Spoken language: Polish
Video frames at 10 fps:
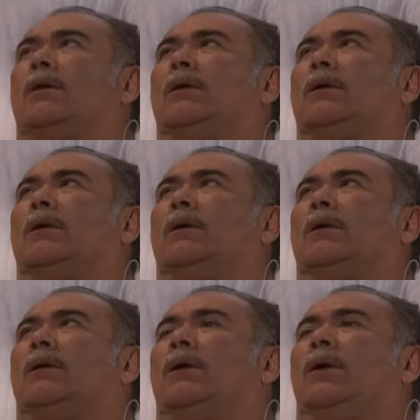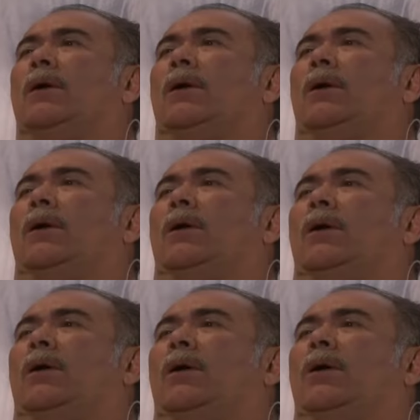lecz do przeprowadzenia
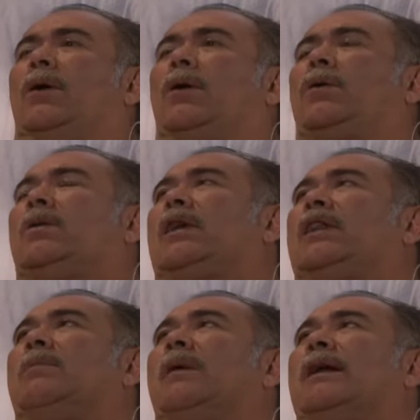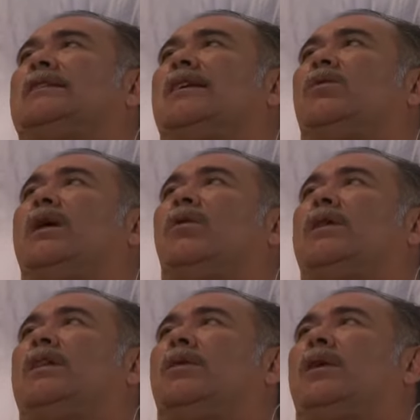kontroli wszystkich
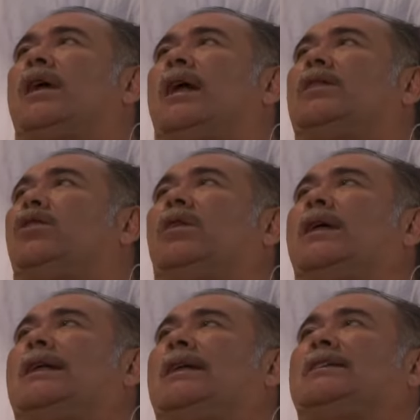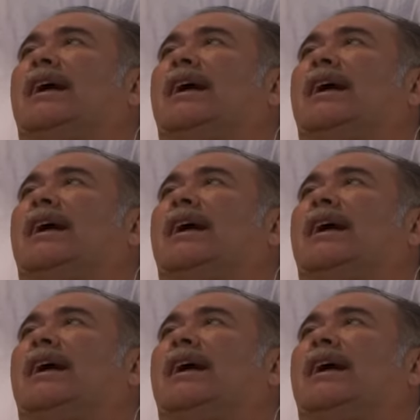wydziałów Grupo Imperium.